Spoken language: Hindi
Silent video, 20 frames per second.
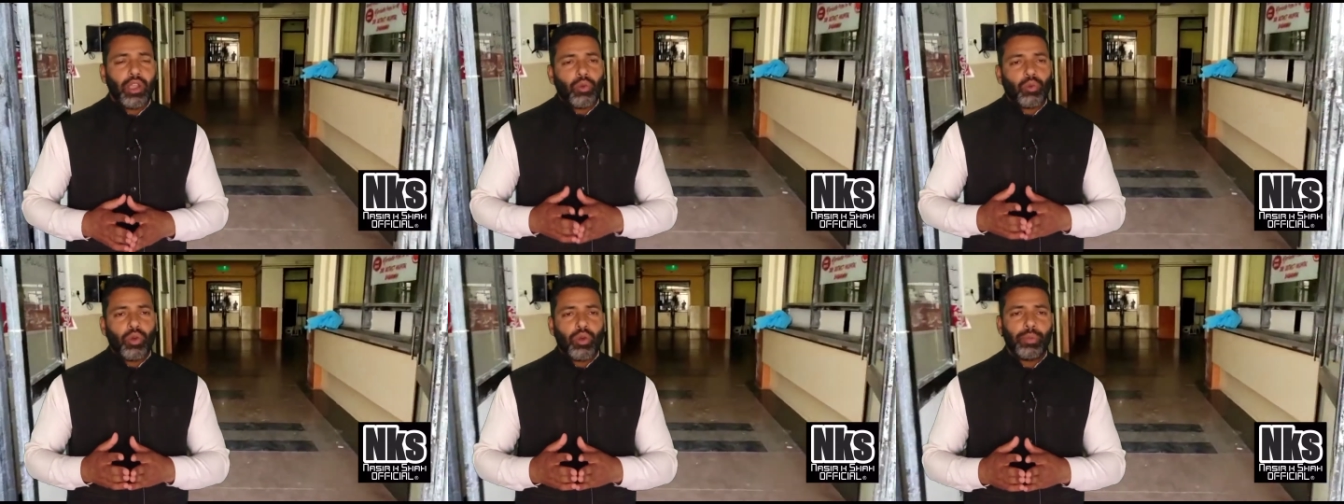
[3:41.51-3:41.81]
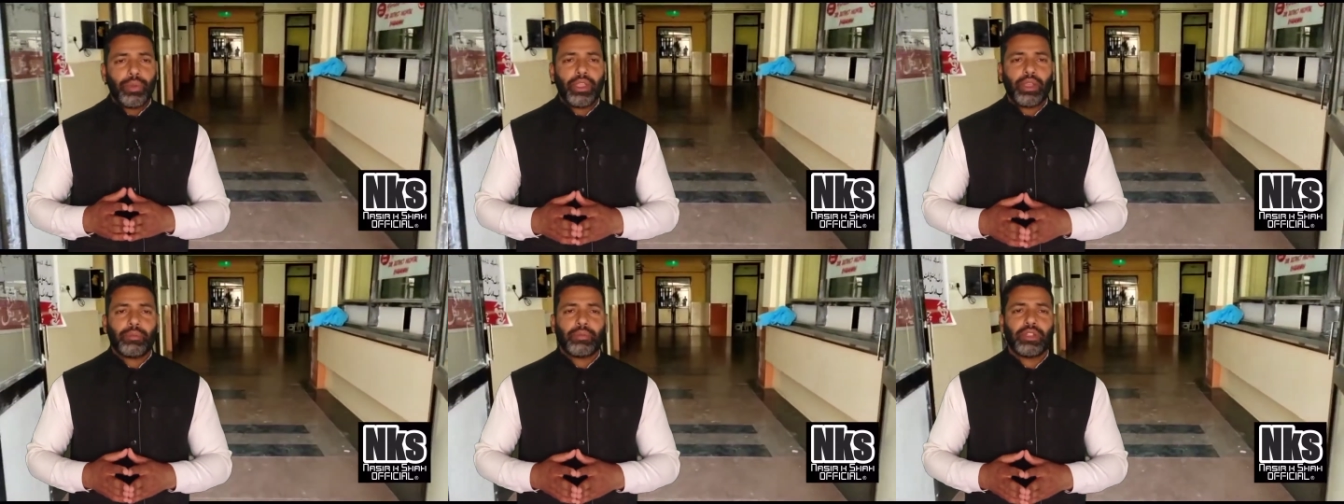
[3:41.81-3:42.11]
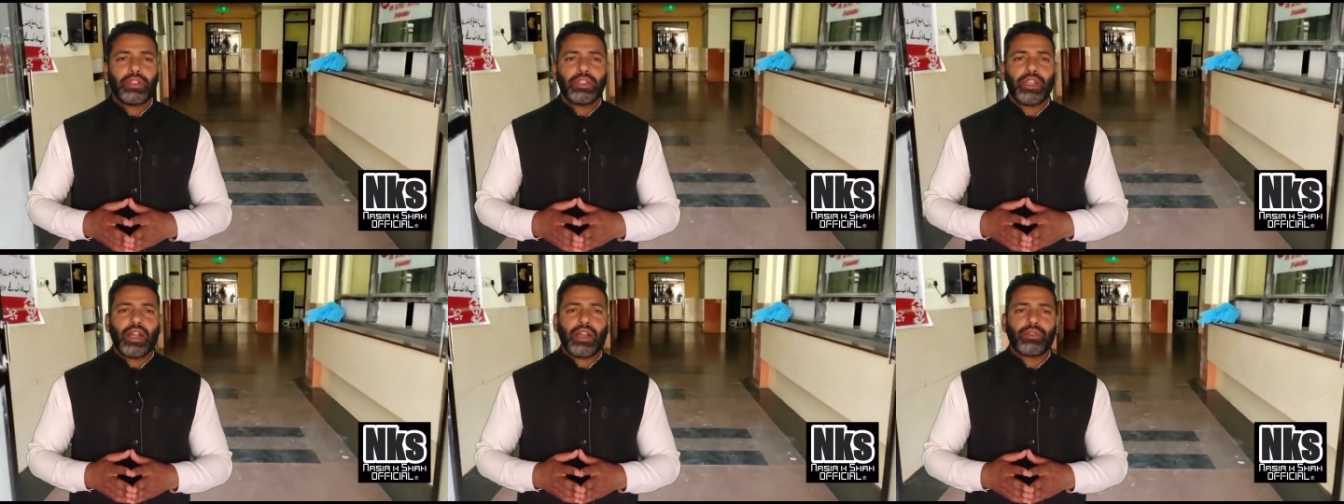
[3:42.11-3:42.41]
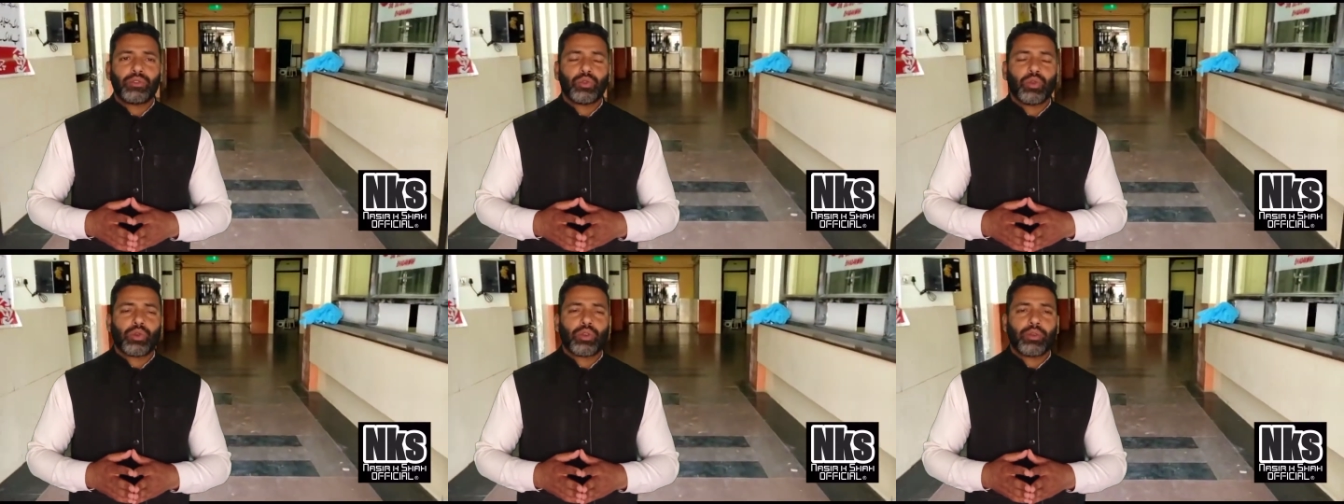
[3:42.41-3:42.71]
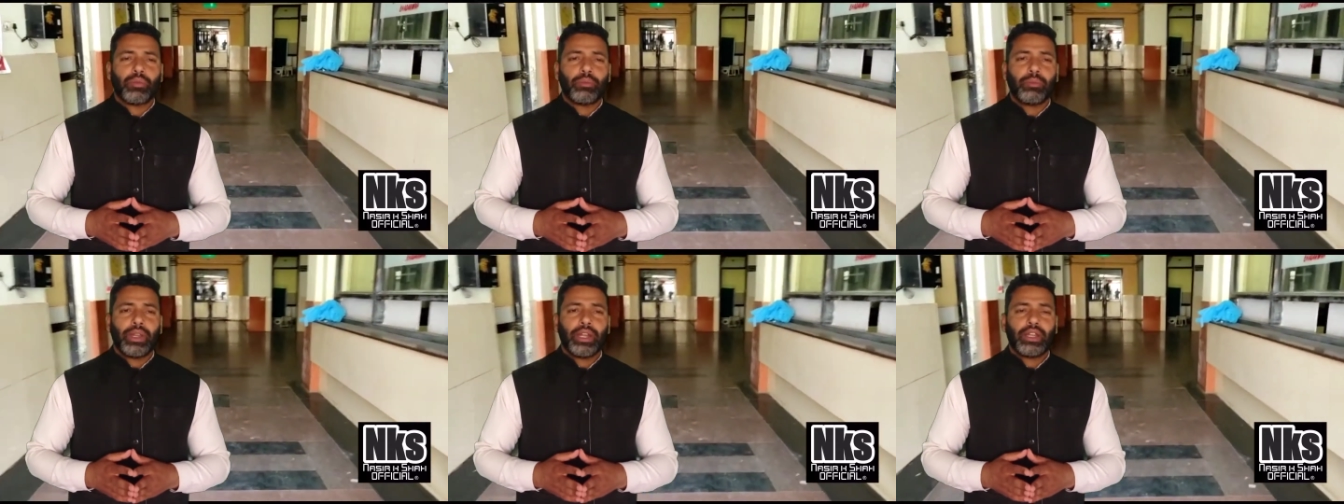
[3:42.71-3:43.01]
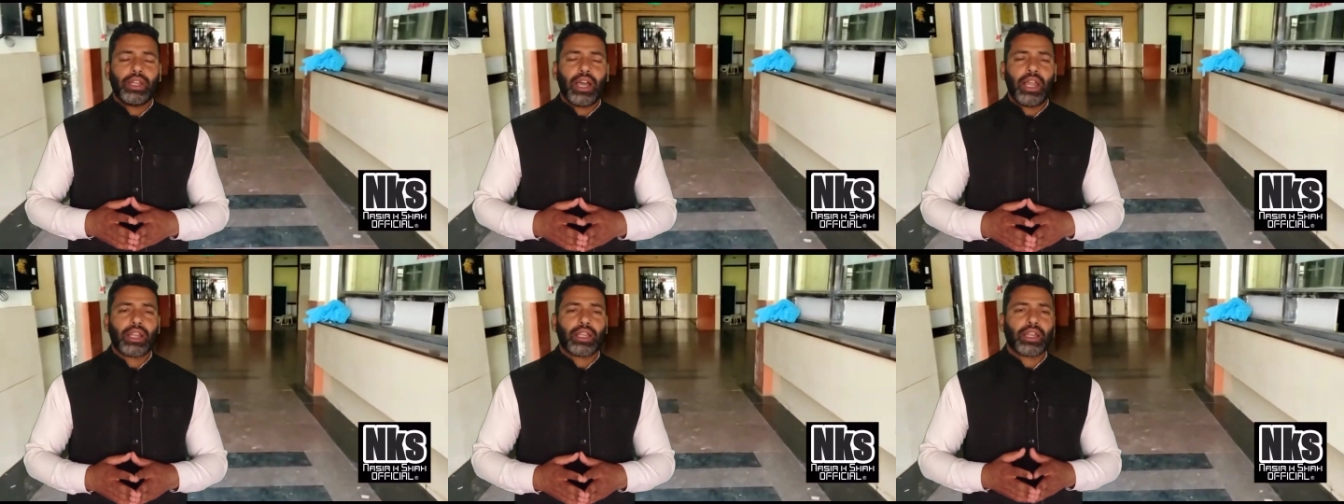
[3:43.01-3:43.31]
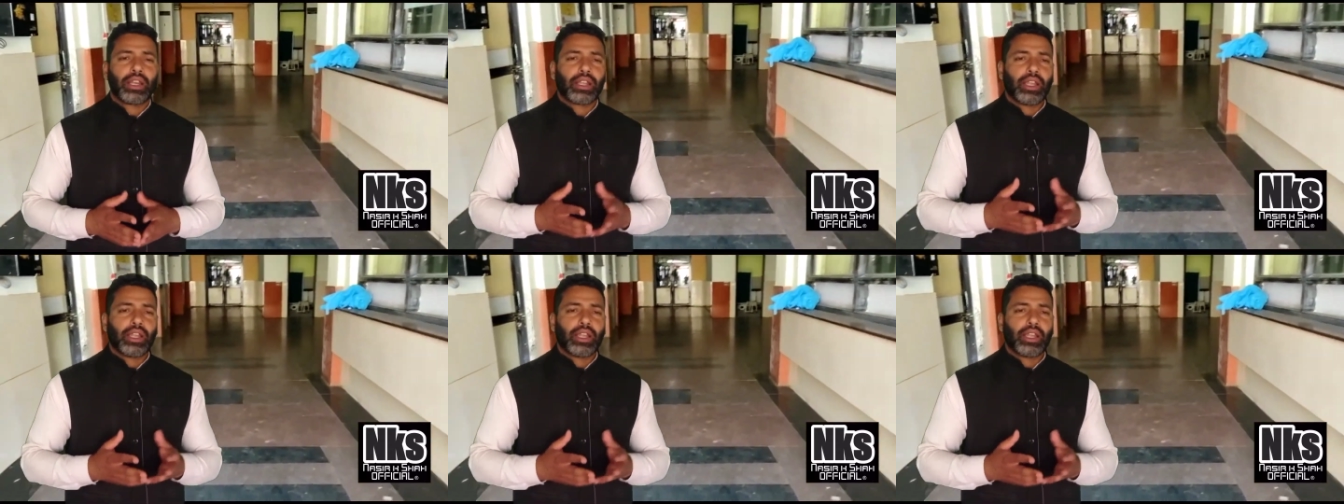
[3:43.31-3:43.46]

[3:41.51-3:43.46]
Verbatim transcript: वो भी अपनी जान जोखिम में डालकर